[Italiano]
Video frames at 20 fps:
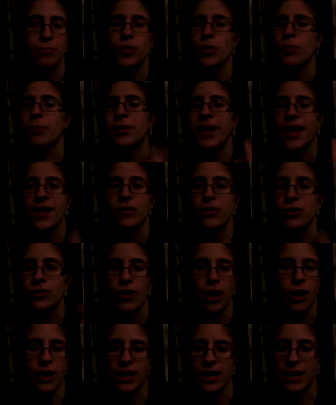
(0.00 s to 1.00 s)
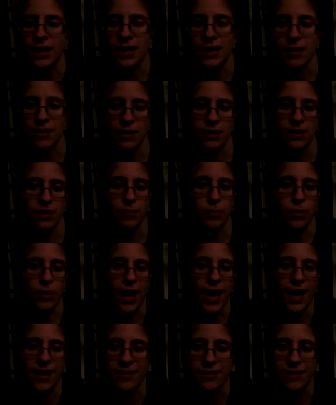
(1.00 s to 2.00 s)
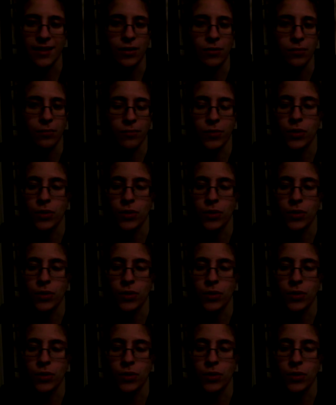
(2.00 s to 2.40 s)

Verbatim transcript: non, prendo ciò che tipo latte,